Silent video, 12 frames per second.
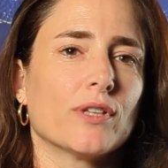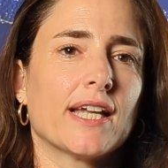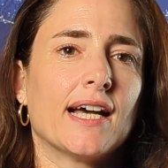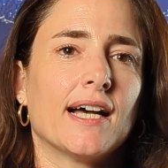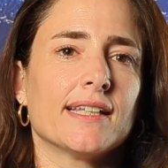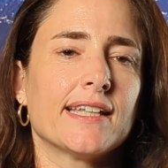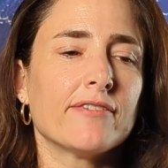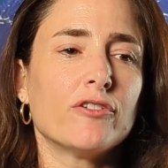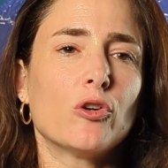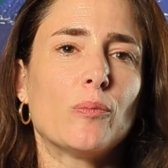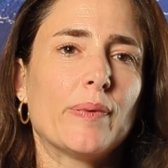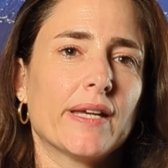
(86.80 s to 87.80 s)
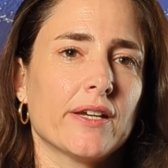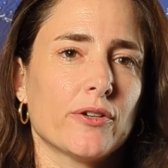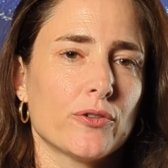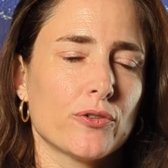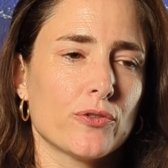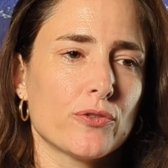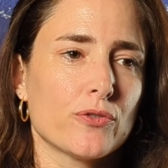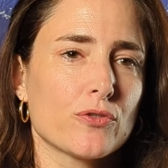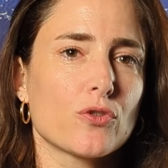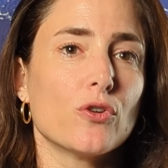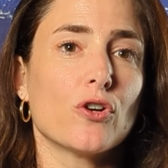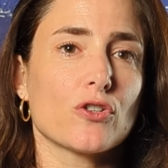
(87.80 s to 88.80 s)
On a développé
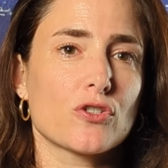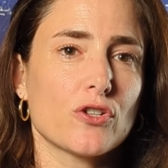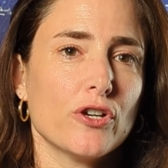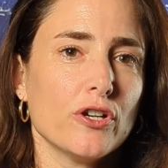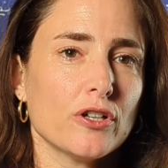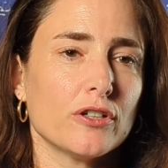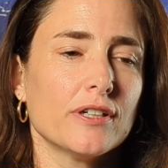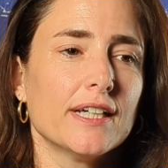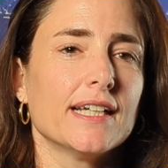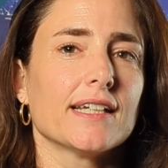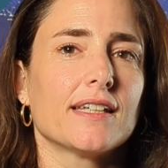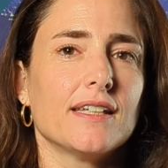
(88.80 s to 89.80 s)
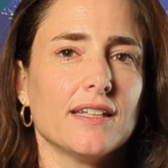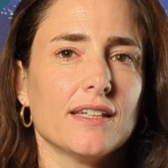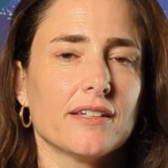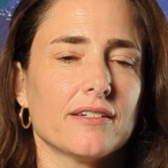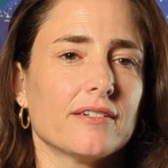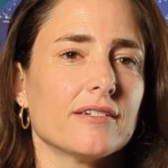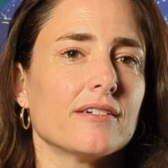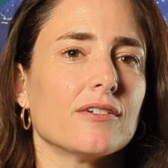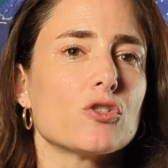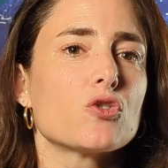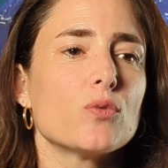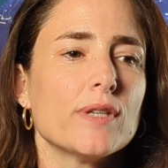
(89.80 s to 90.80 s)
ce lanceur qui
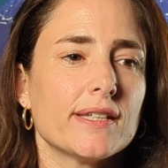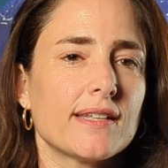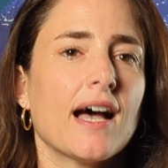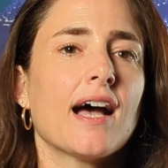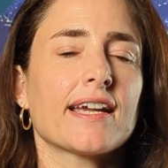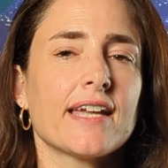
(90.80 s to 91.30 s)
euh, suite à